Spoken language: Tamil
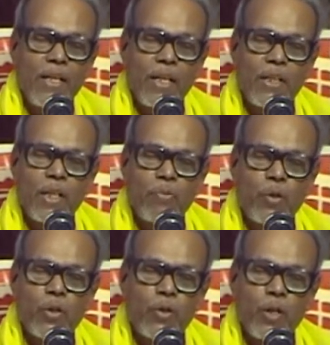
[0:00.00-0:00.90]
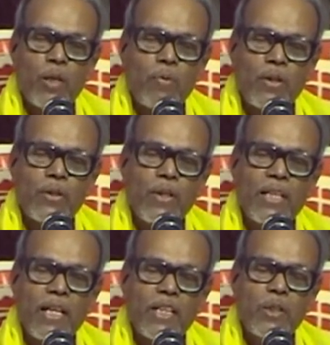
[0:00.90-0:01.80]
எந்த பொருள் தோற்றமாகுதோ
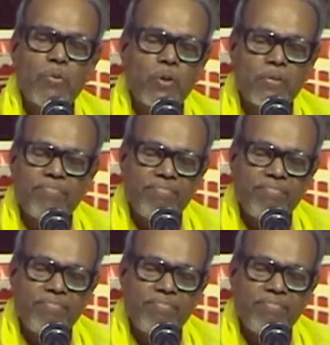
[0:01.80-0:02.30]
அது அழிந்து போகும்